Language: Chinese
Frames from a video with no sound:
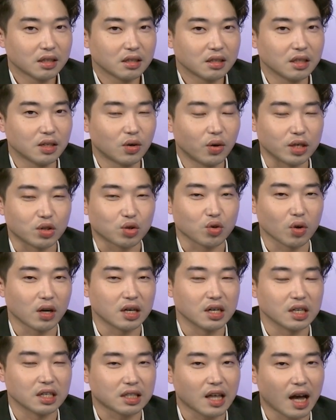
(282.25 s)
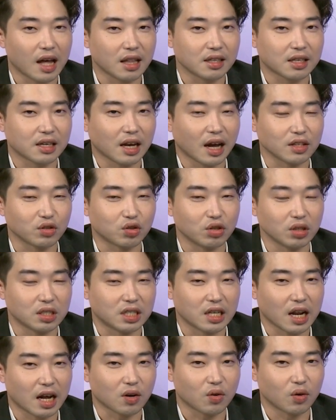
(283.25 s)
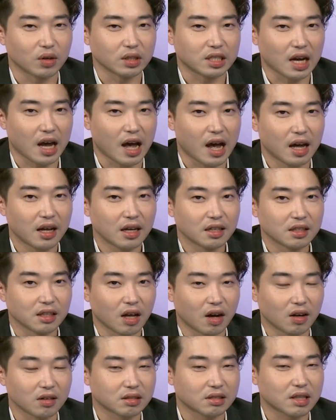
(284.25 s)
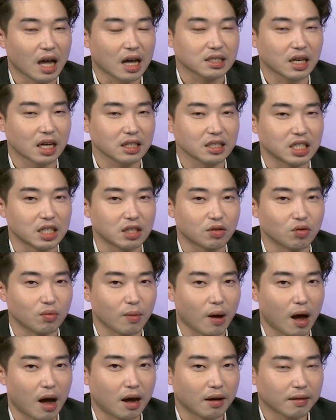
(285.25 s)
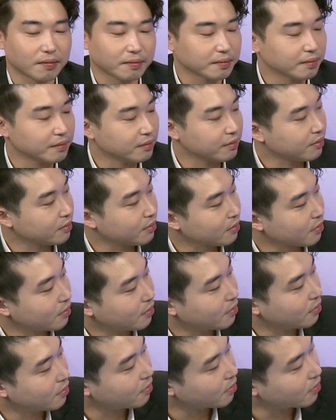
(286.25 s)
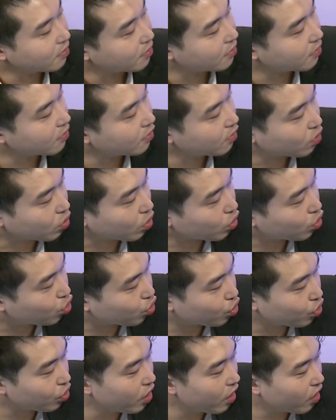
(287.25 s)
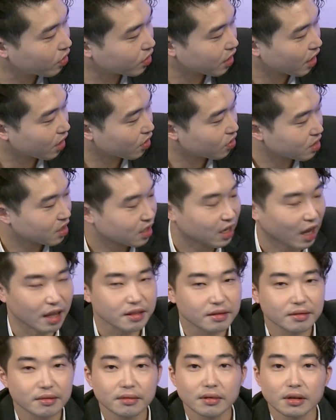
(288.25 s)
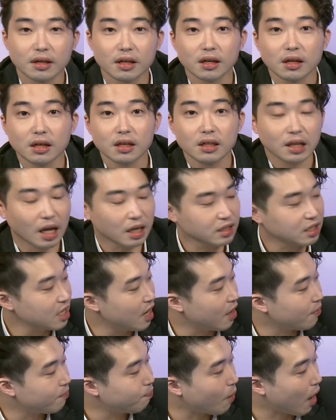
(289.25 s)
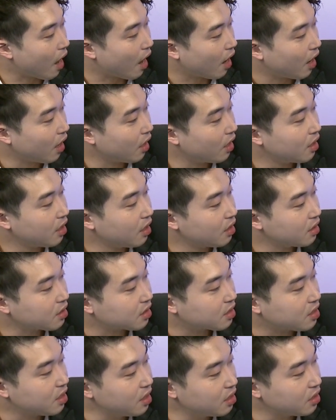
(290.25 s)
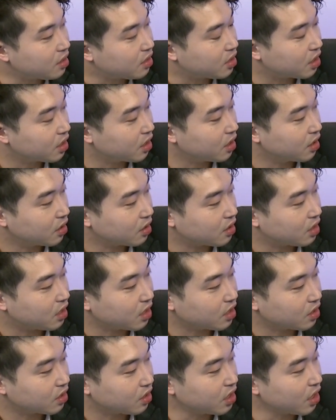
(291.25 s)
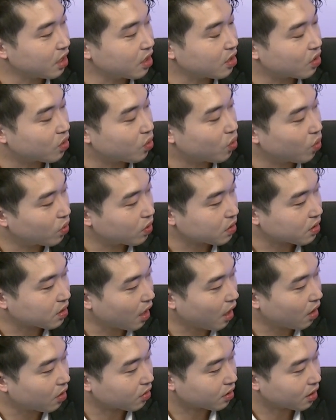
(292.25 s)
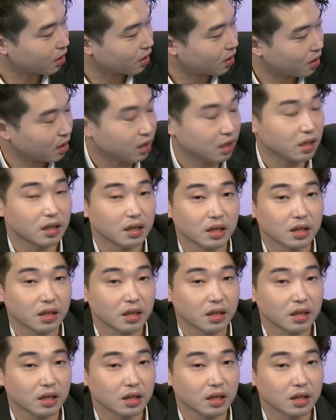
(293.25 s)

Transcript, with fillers: 你会做核弹，你敢去其他国家然后大张旗鼓吗？是 G L 这家公司敢，他竟然把自己潜舰国造的。